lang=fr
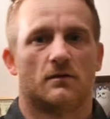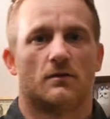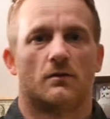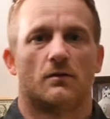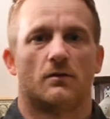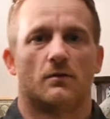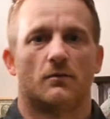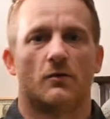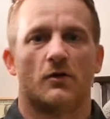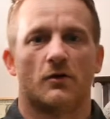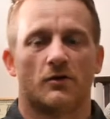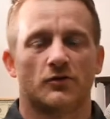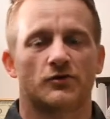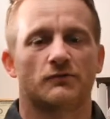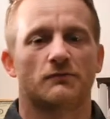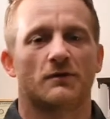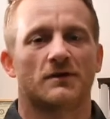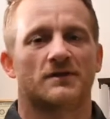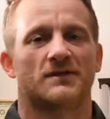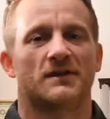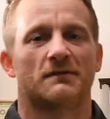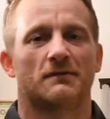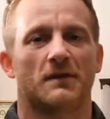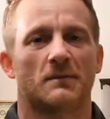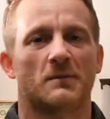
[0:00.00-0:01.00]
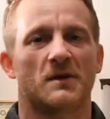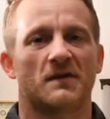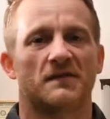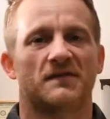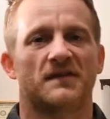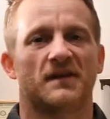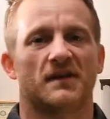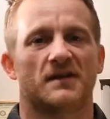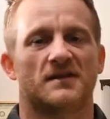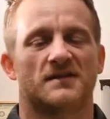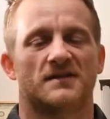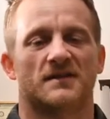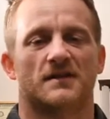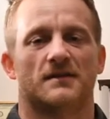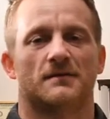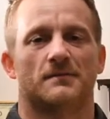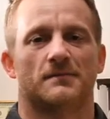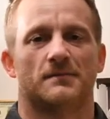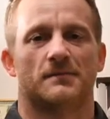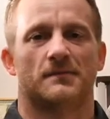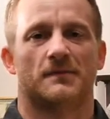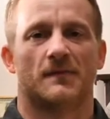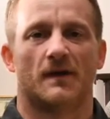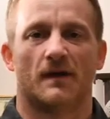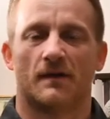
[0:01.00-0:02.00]
Bon, alors je vois que tu es vraiment intéressé.
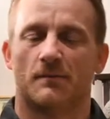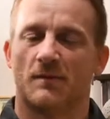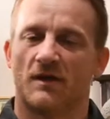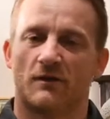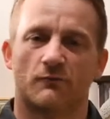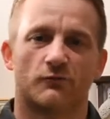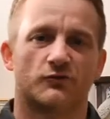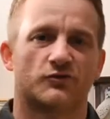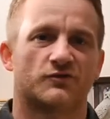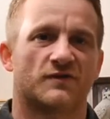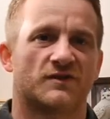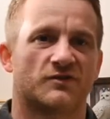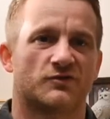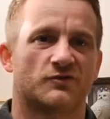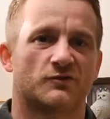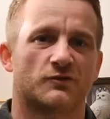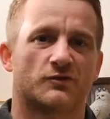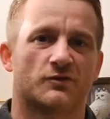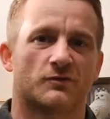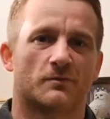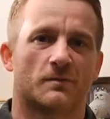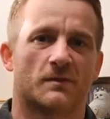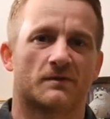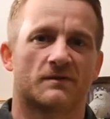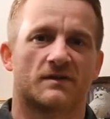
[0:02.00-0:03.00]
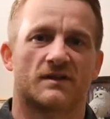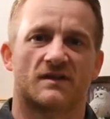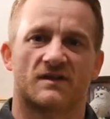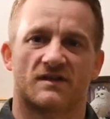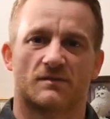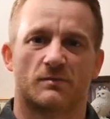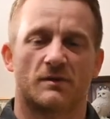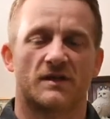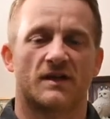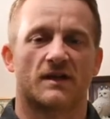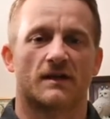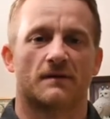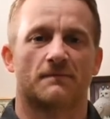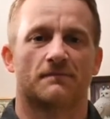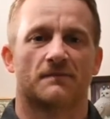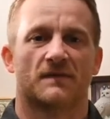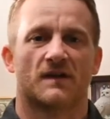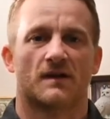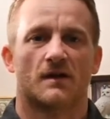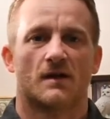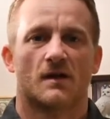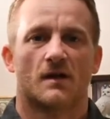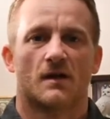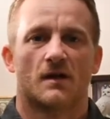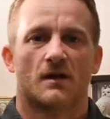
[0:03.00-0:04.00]
Eh bien, écoute, je vais justement t'expliquer.
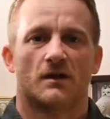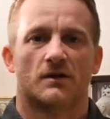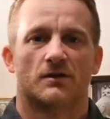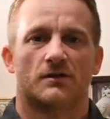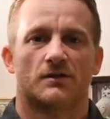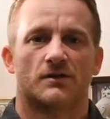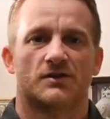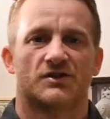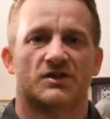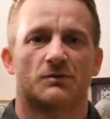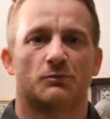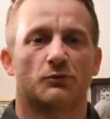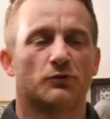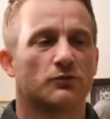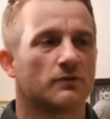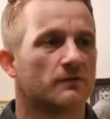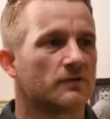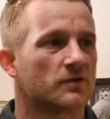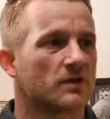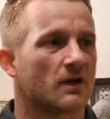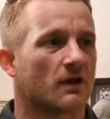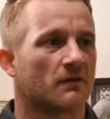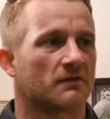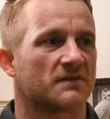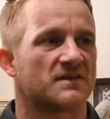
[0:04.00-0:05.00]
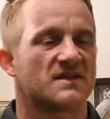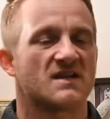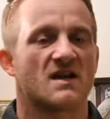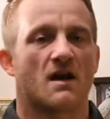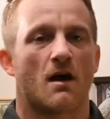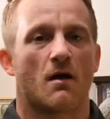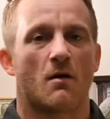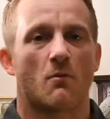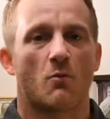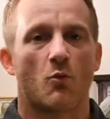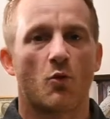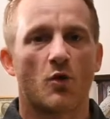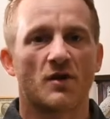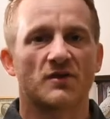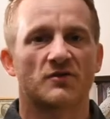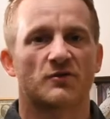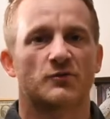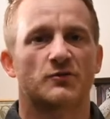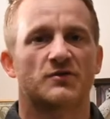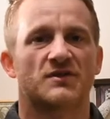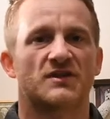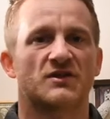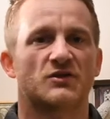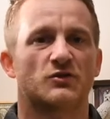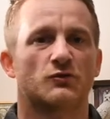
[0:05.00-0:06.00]
Euh, j'ai pu devenir rentier en moins de
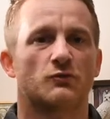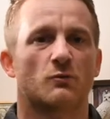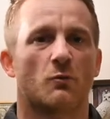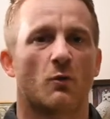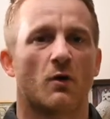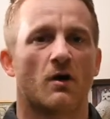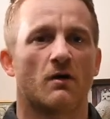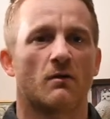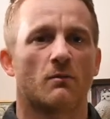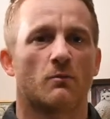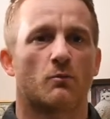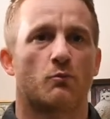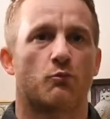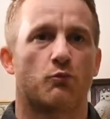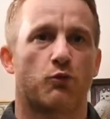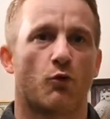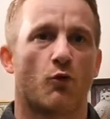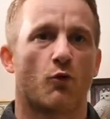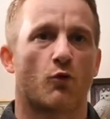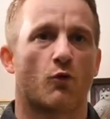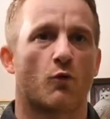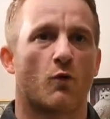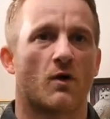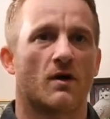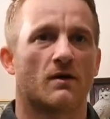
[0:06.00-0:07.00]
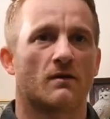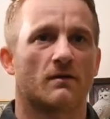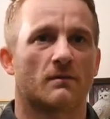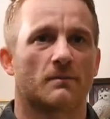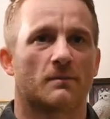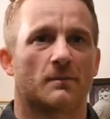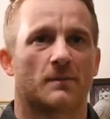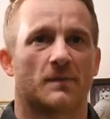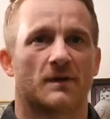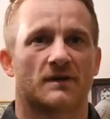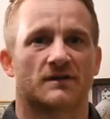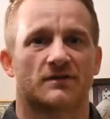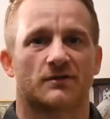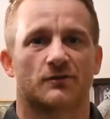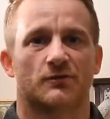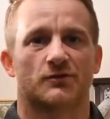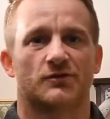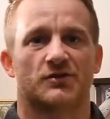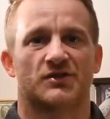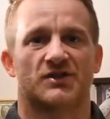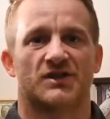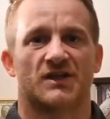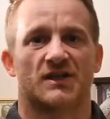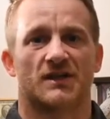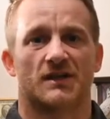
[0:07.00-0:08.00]
18 mois. Pourquoi Parce que
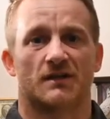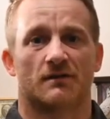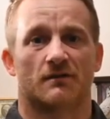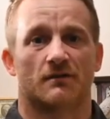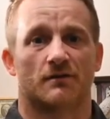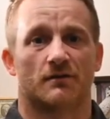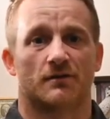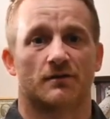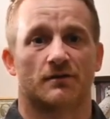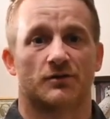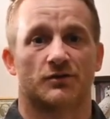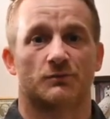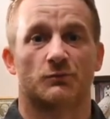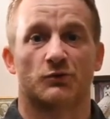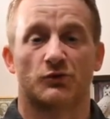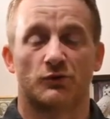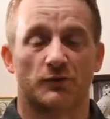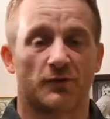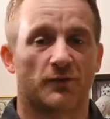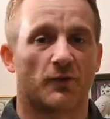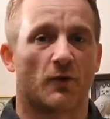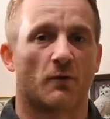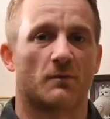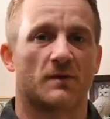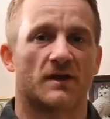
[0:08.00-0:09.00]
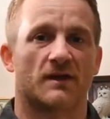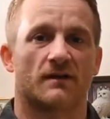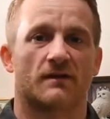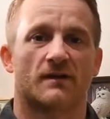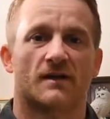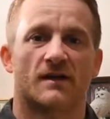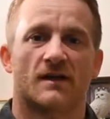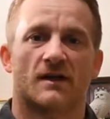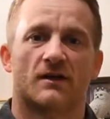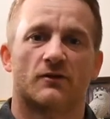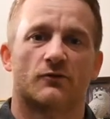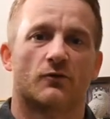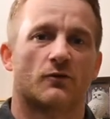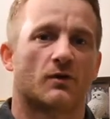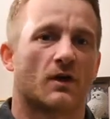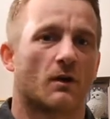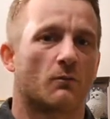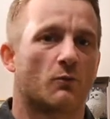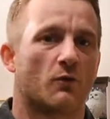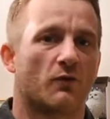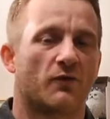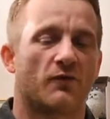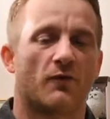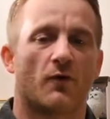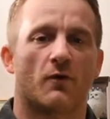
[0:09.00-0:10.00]
euh, je me suis formé. Donc en
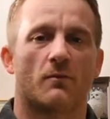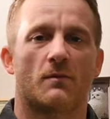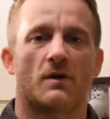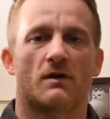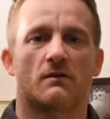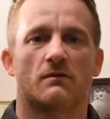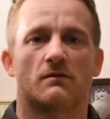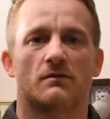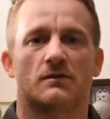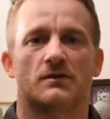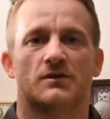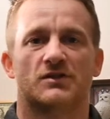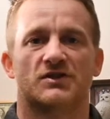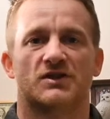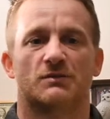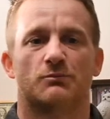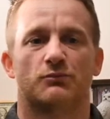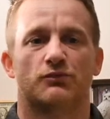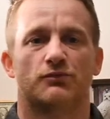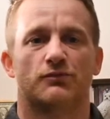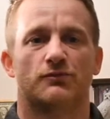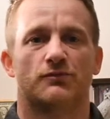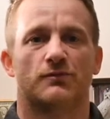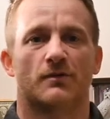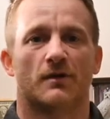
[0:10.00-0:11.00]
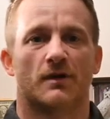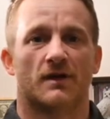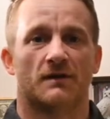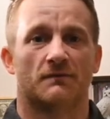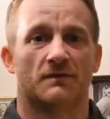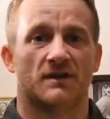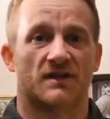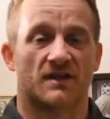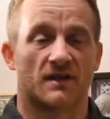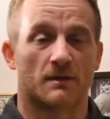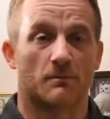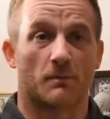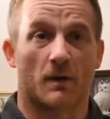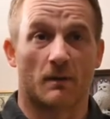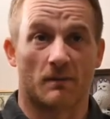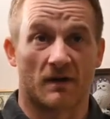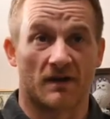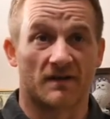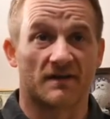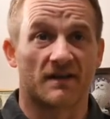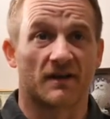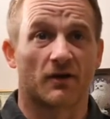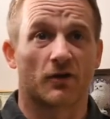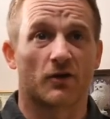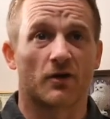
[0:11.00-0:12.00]
me formant, j'ai pu éviter pas mal
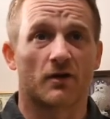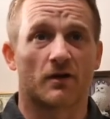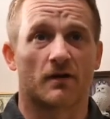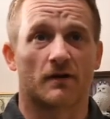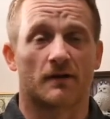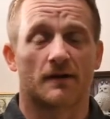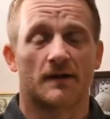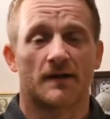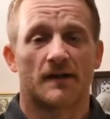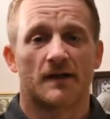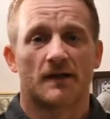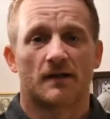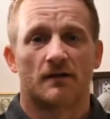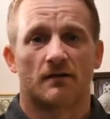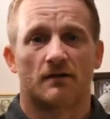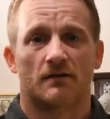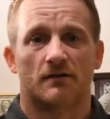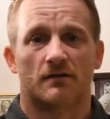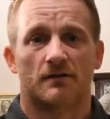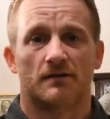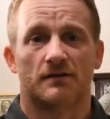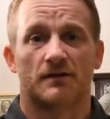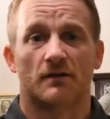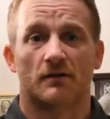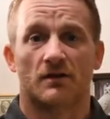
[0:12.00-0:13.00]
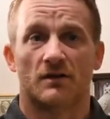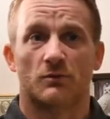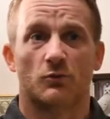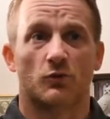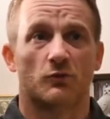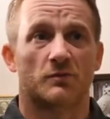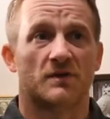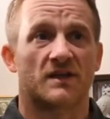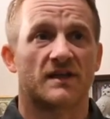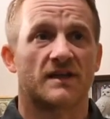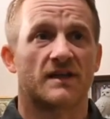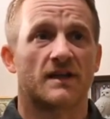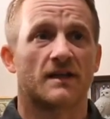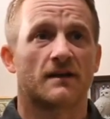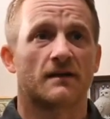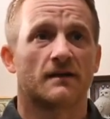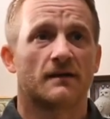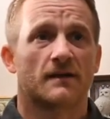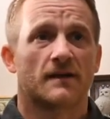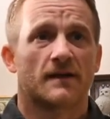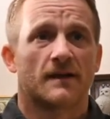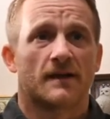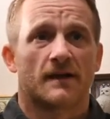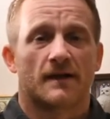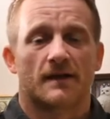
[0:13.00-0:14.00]
d'erreurs euh, dans l'immobilier.
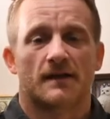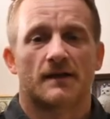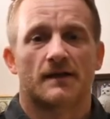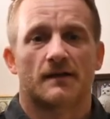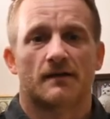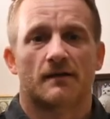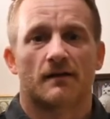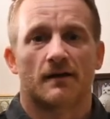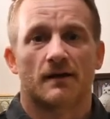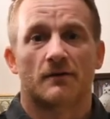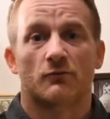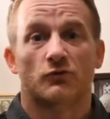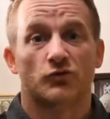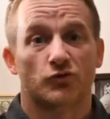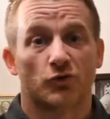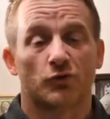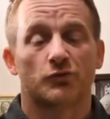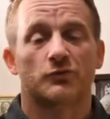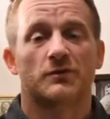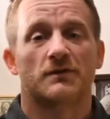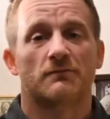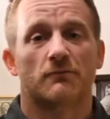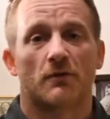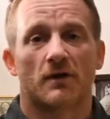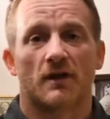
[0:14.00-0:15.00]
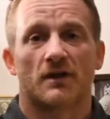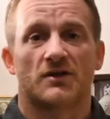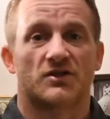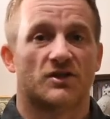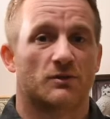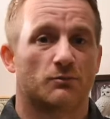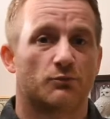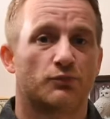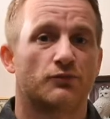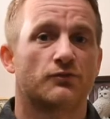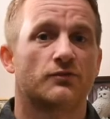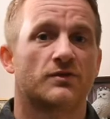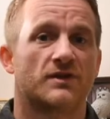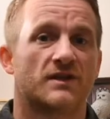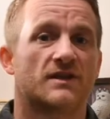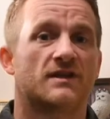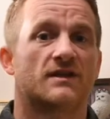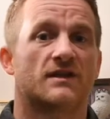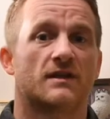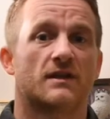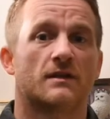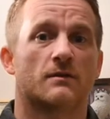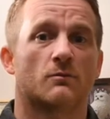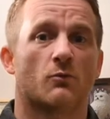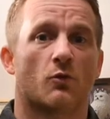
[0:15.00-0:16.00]
Et, aujourd'hui, voilà, j'ai pu
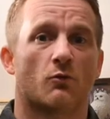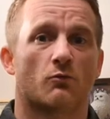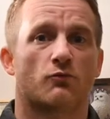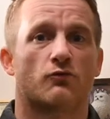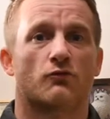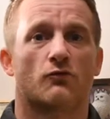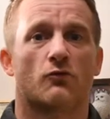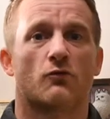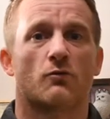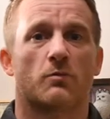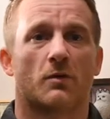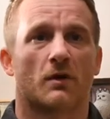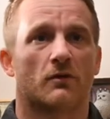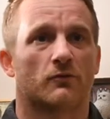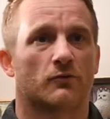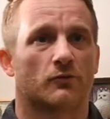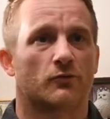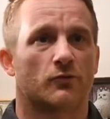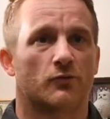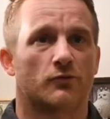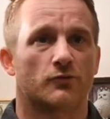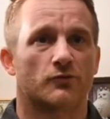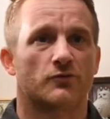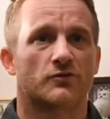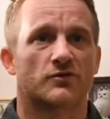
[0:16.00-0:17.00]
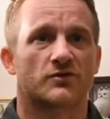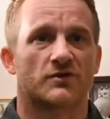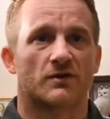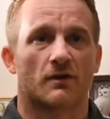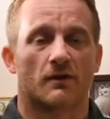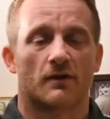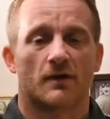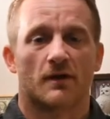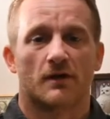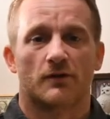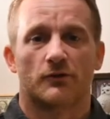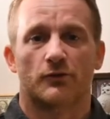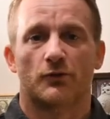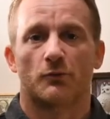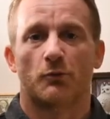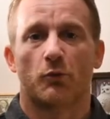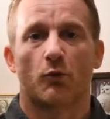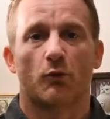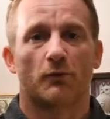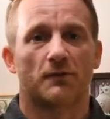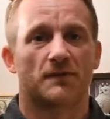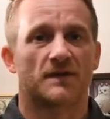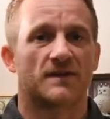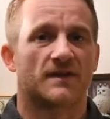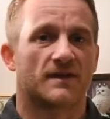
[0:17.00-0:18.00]
quitter mon boulot, prendre le luxe de
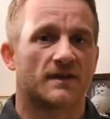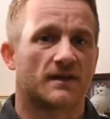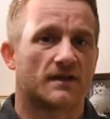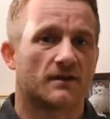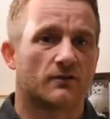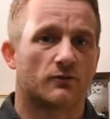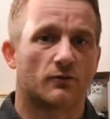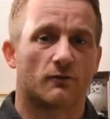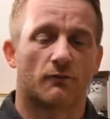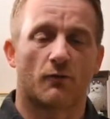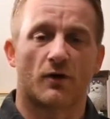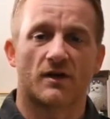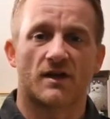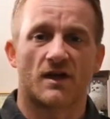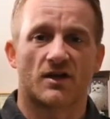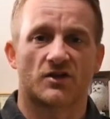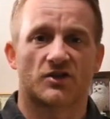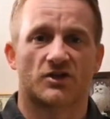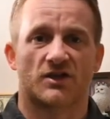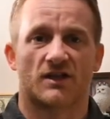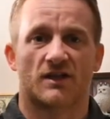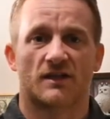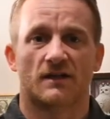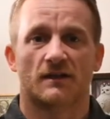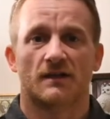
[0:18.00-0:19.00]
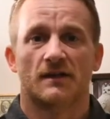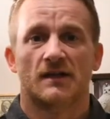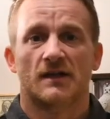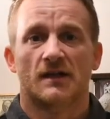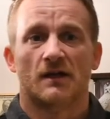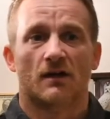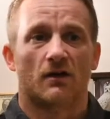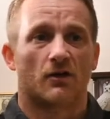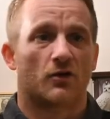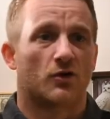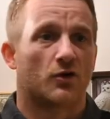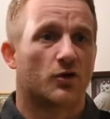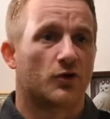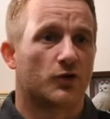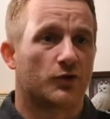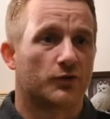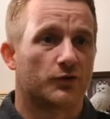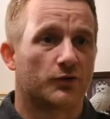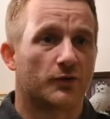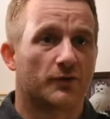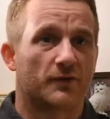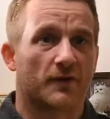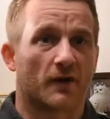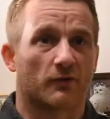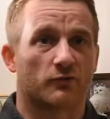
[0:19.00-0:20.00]
profiter, de voyager,
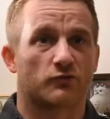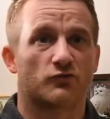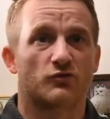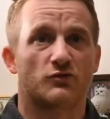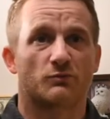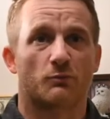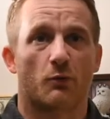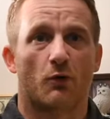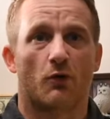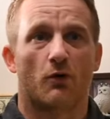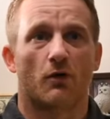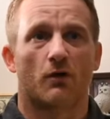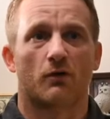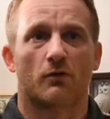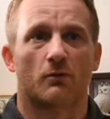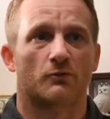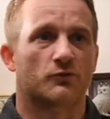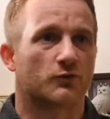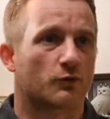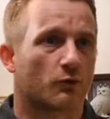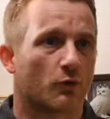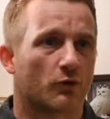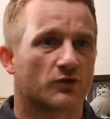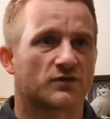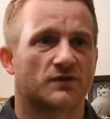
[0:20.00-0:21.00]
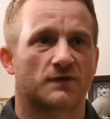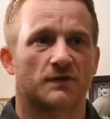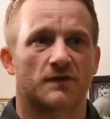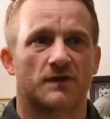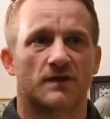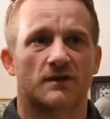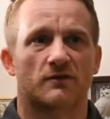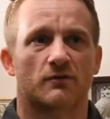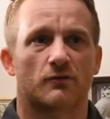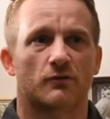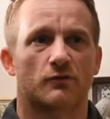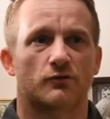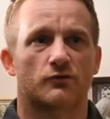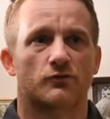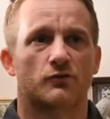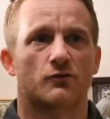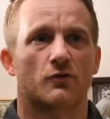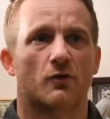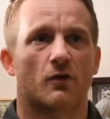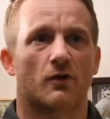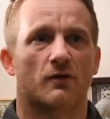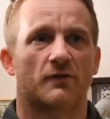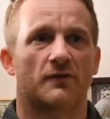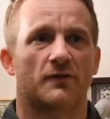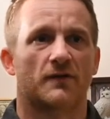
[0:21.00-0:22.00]
de faire du sport comme du crossfit, du
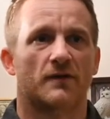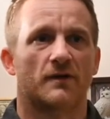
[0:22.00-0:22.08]
golf.